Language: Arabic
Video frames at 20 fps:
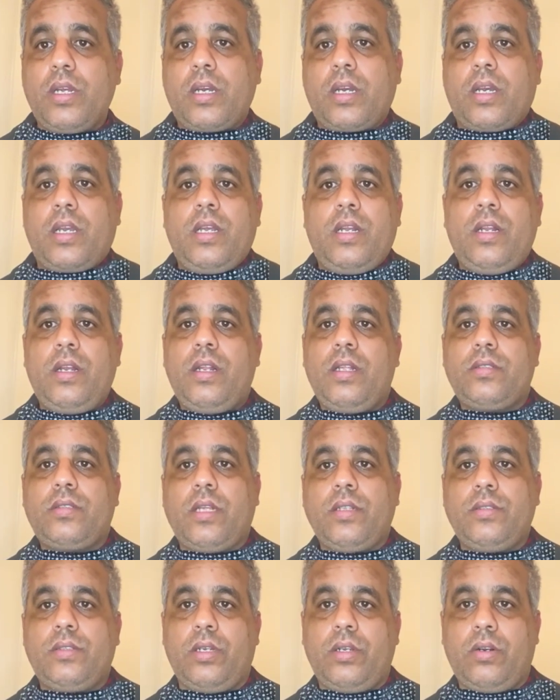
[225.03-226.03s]
غير انا
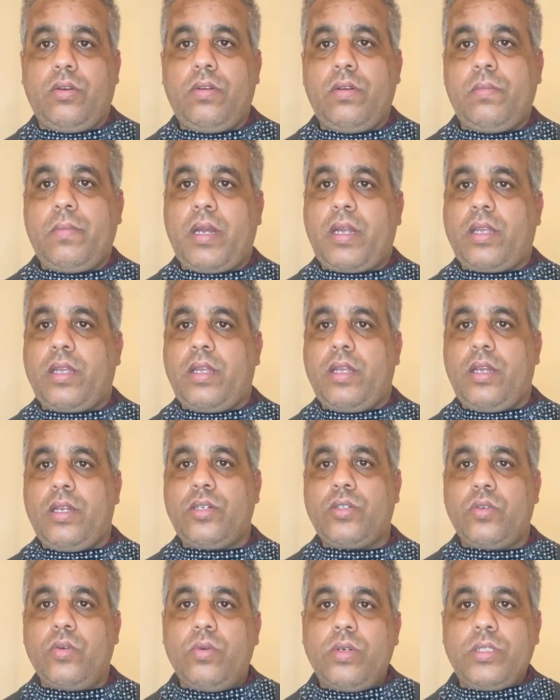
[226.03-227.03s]
تندير له
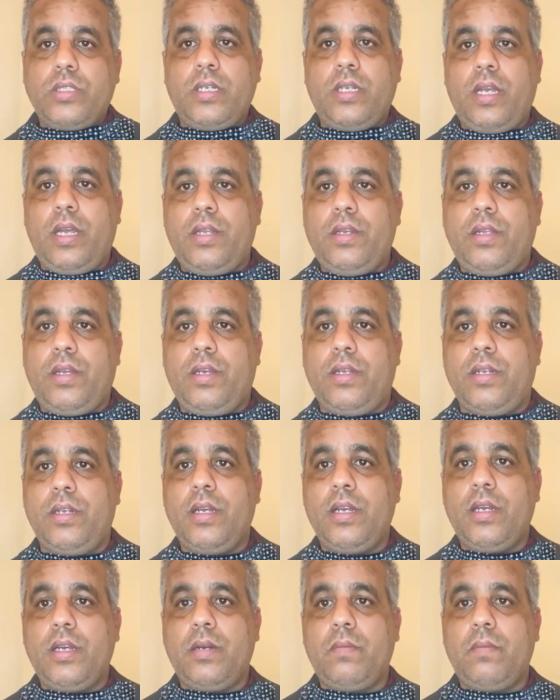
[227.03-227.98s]
الماكياج هو تيحنحن